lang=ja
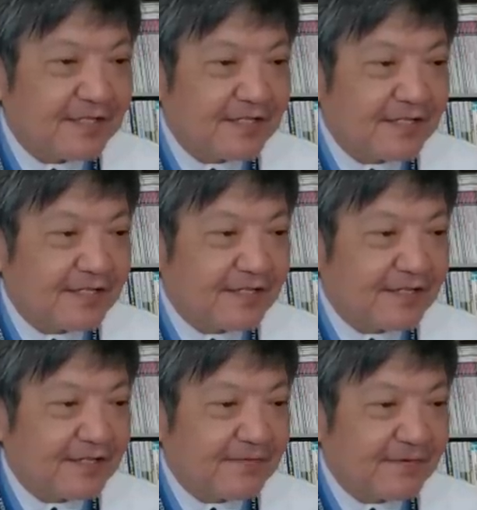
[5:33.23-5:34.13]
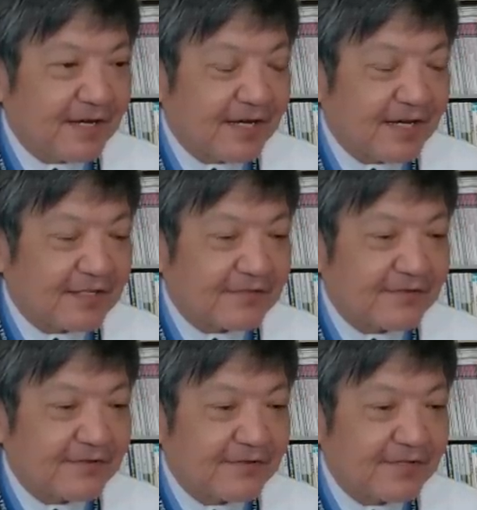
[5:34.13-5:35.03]
えー、まあ、あ
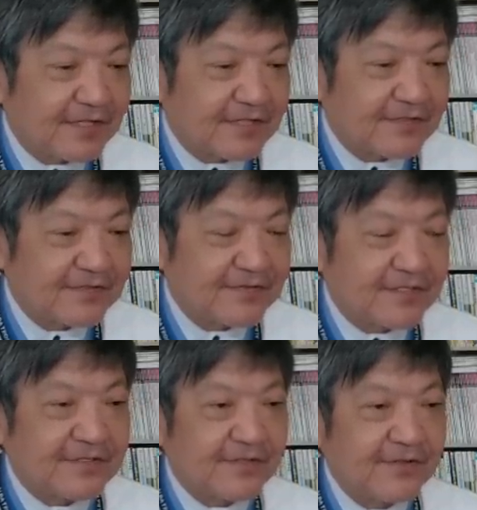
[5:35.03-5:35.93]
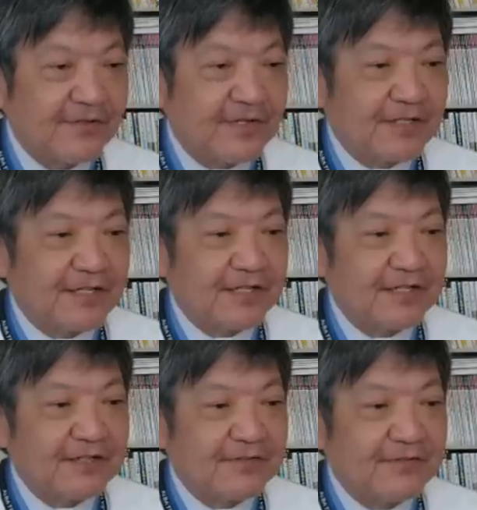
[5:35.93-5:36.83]
の、以下続くんですけど、要はね、
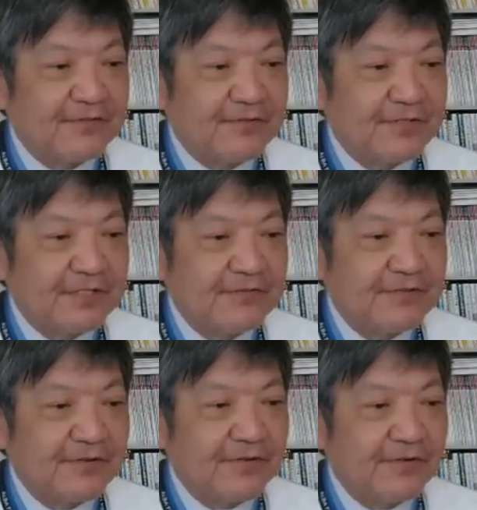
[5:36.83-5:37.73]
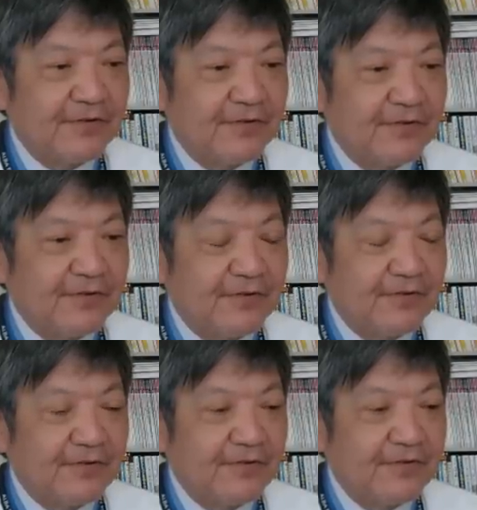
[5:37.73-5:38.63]
こう、不動産不
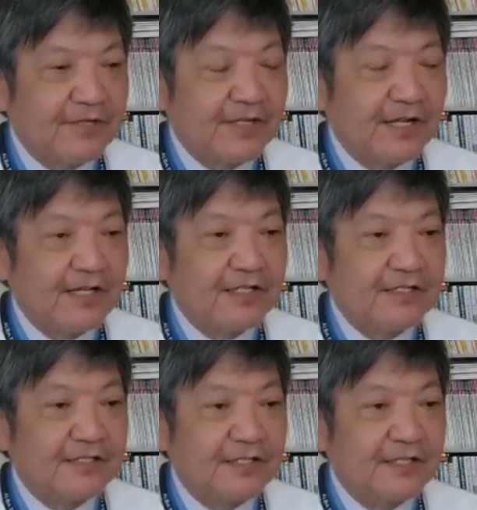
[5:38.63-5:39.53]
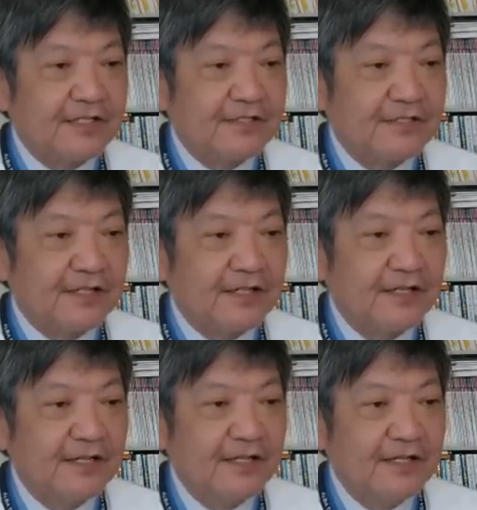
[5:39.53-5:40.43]
況に関してですね、
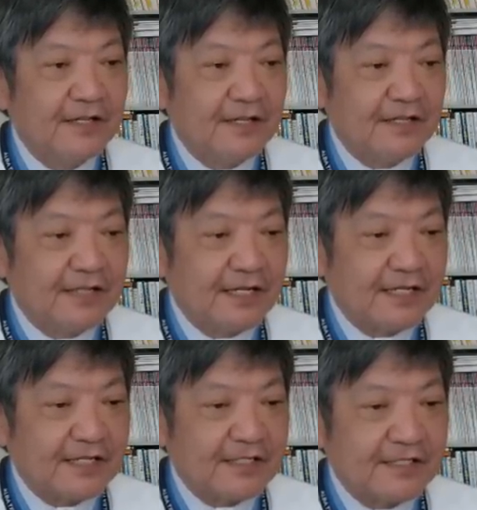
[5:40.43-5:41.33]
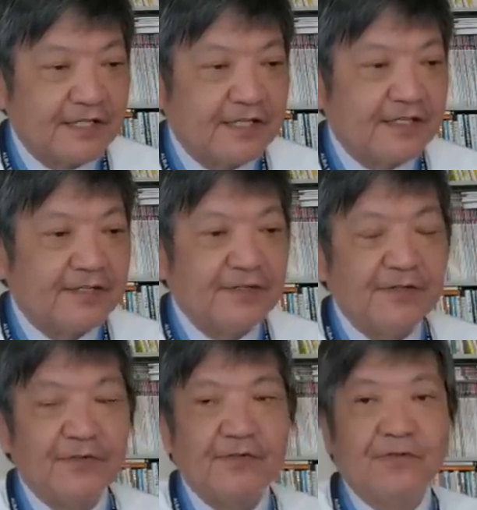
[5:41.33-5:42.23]
えー、誰かに責
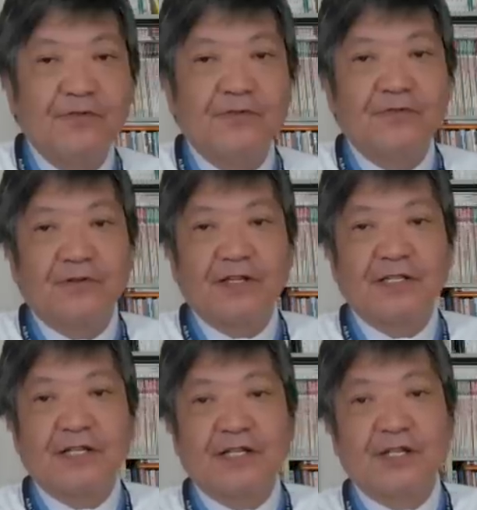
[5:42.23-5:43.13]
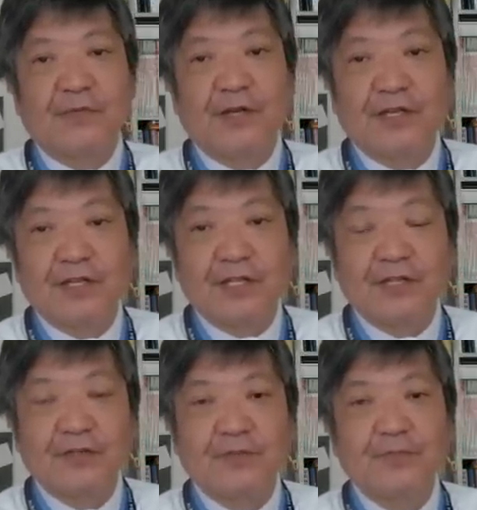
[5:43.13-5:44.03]
任を取らさなければいけな
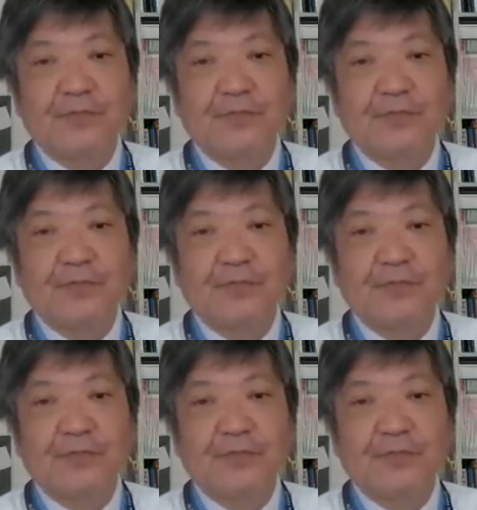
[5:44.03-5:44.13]
いと。